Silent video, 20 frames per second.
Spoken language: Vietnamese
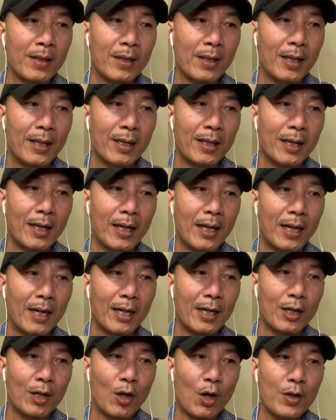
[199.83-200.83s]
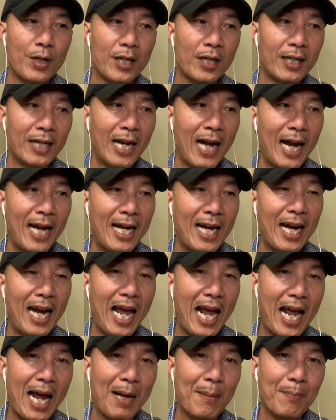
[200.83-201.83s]
thì ờ, nó có những cái để
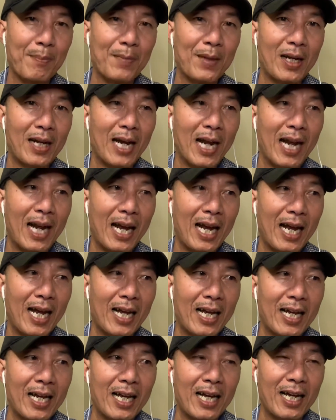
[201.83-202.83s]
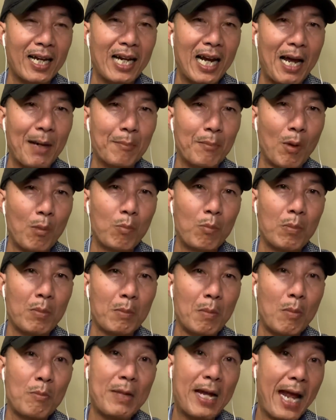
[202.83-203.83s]
làm như là làm móng
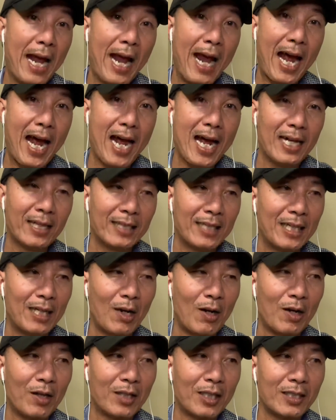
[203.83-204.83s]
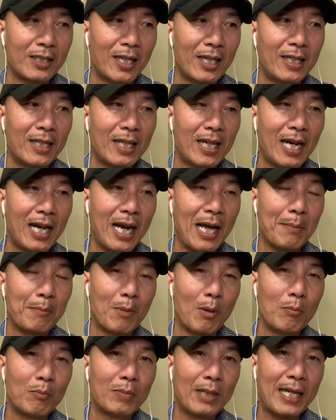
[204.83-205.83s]
móng giả thì họ rất thích là làm
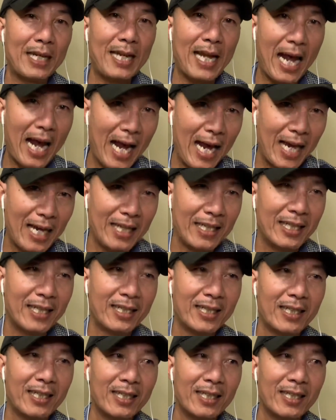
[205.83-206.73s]
móng tay dài